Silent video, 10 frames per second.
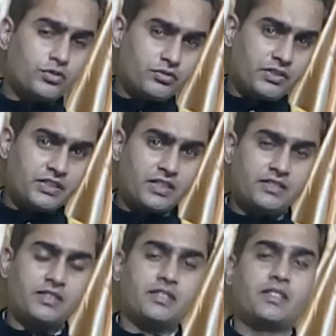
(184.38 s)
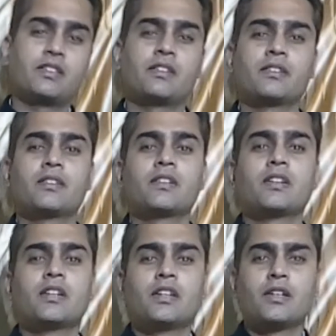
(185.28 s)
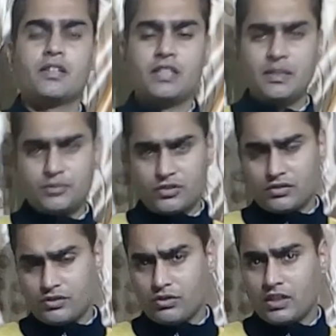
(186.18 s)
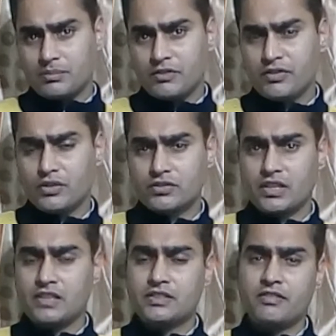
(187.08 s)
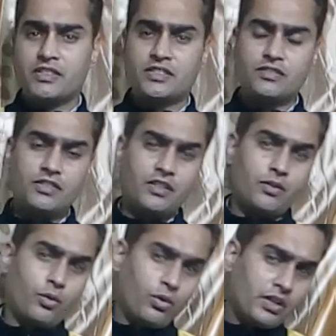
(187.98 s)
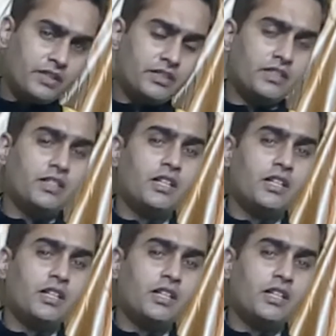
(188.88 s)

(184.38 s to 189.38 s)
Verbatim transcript: को स्विच कर सकते थे गेम्स की शुरुआत भी विंडोज़ के इसी वर्जन से हो गई थी